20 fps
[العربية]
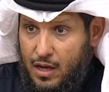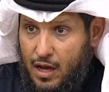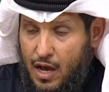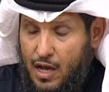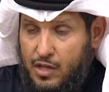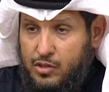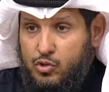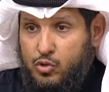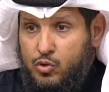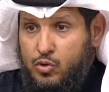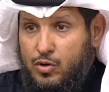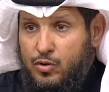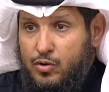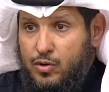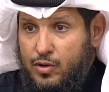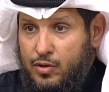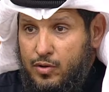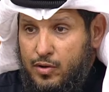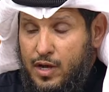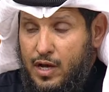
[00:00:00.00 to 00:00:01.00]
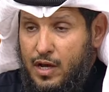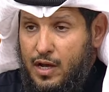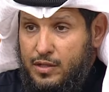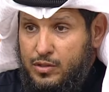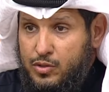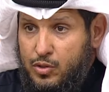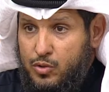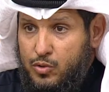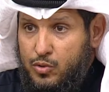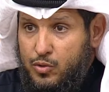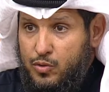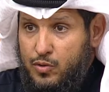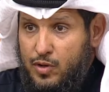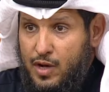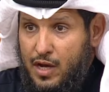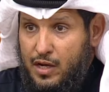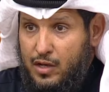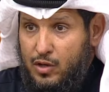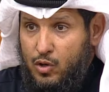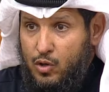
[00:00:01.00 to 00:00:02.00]
أن تكون هنا أن تكون
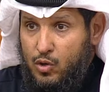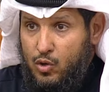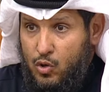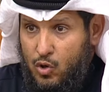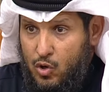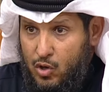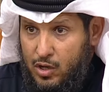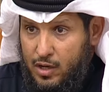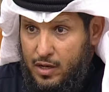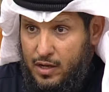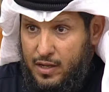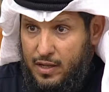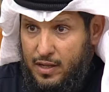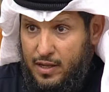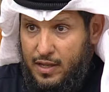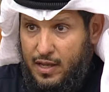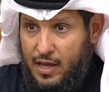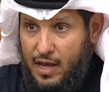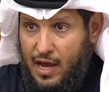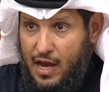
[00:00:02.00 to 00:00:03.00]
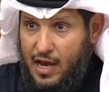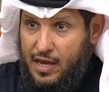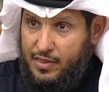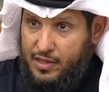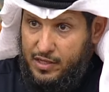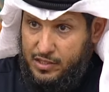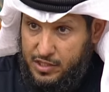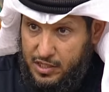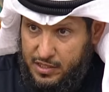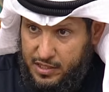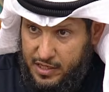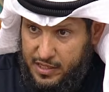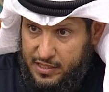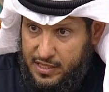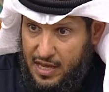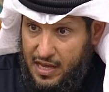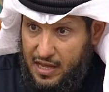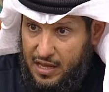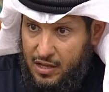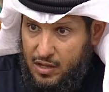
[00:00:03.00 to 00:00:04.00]
هناك حلول أيضا
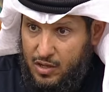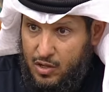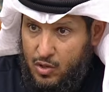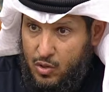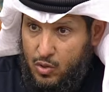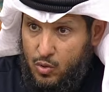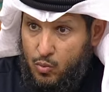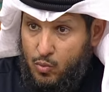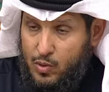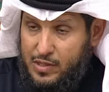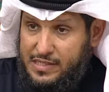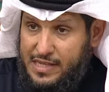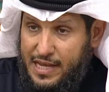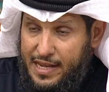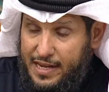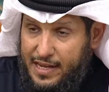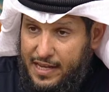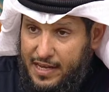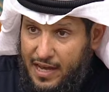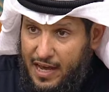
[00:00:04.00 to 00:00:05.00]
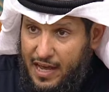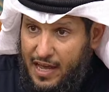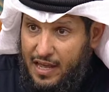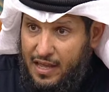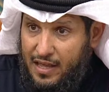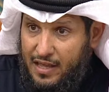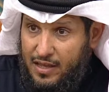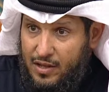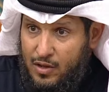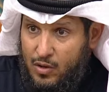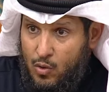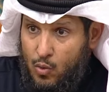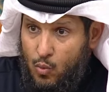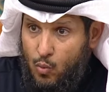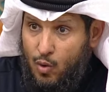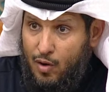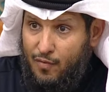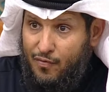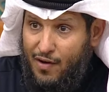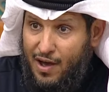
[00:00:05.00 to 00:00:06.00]
جديدة وسريعة
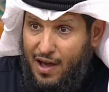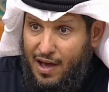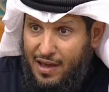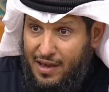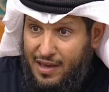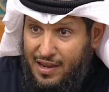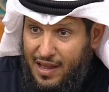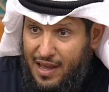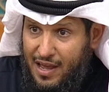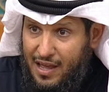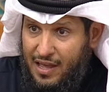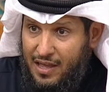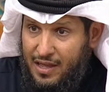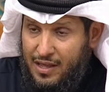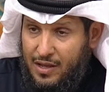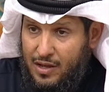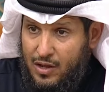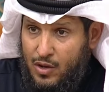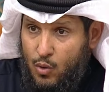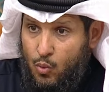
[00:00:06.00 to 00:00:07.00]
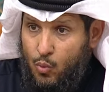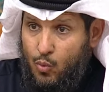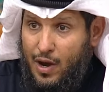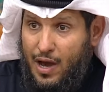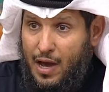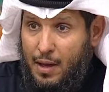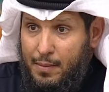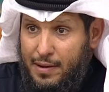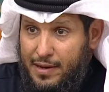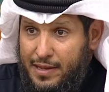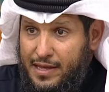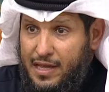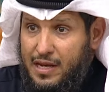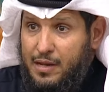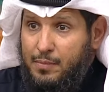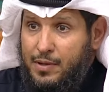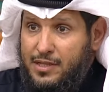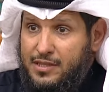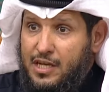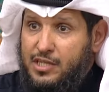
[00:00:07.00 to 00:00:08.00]
وفاعلة وعملية
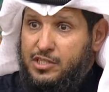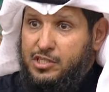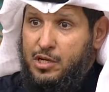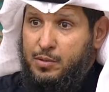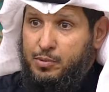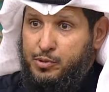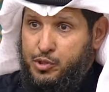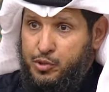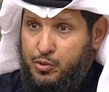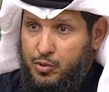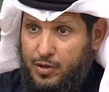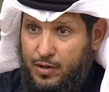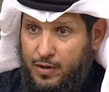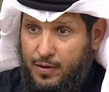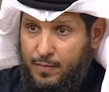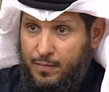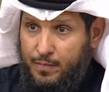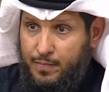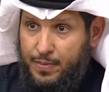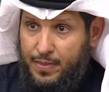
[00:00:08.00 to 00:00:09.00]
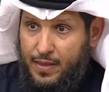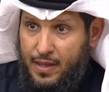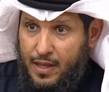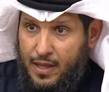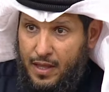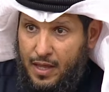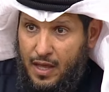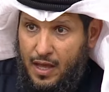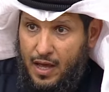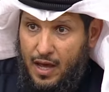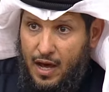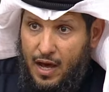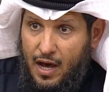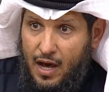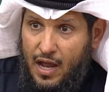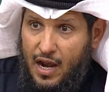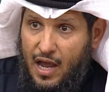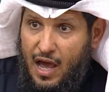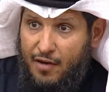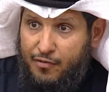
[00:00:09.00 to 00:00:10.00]
لمنطقة جلب الشيوخ
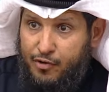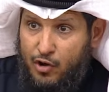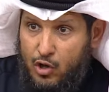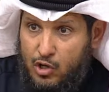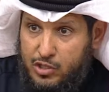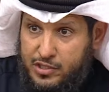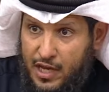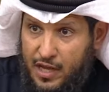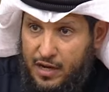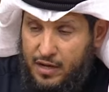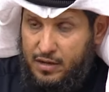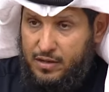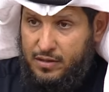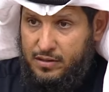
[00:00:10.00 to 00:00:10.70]
آلاف الأسر